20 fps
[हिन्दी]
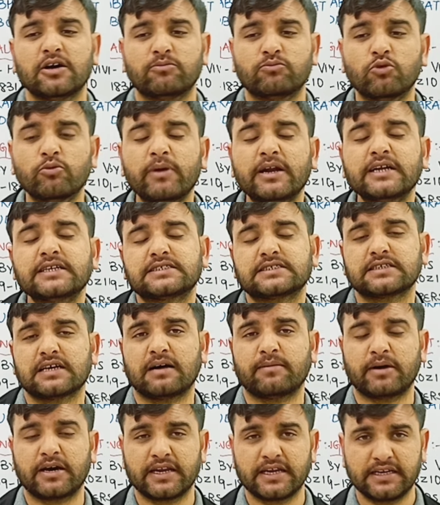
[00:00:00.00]
मूवमेंट्स
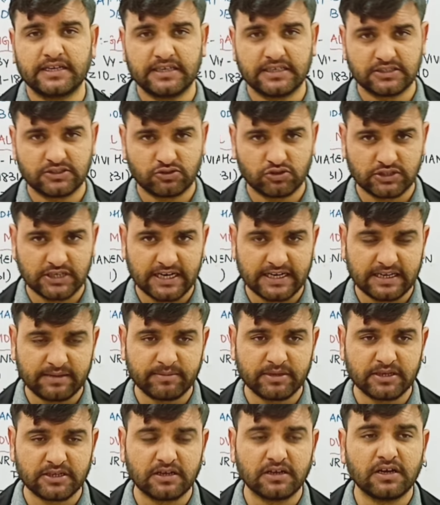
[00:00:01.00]
हमारे इंडियन सोसाइटी
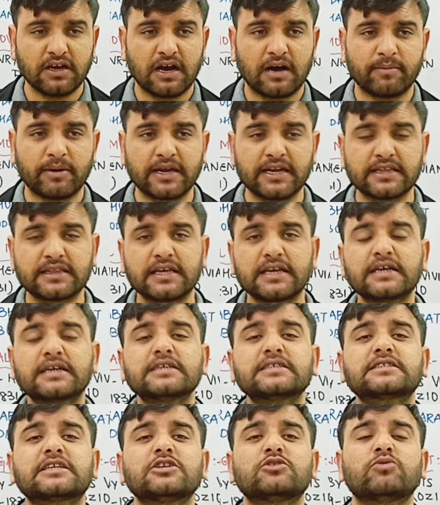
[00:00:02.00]
में हमारे
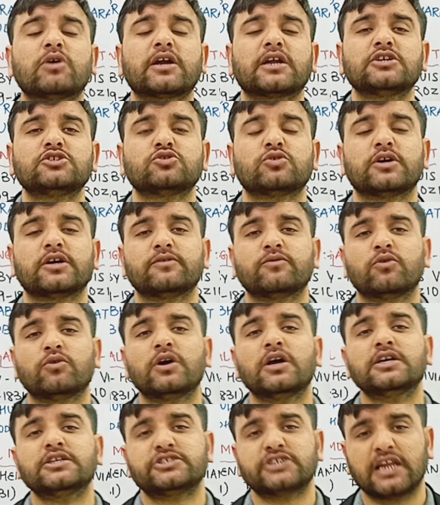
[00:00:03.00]
थिंकर्स के द्वारा जो है वो
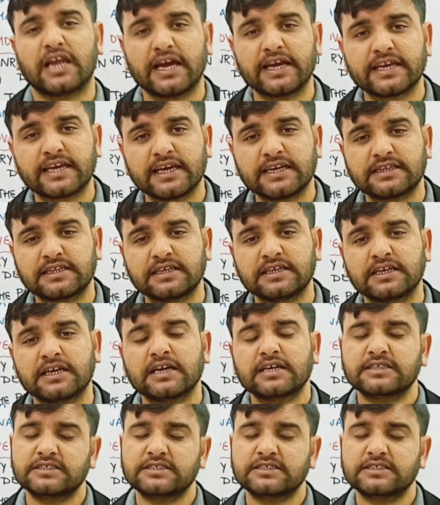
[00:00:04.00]
चलाई गई थी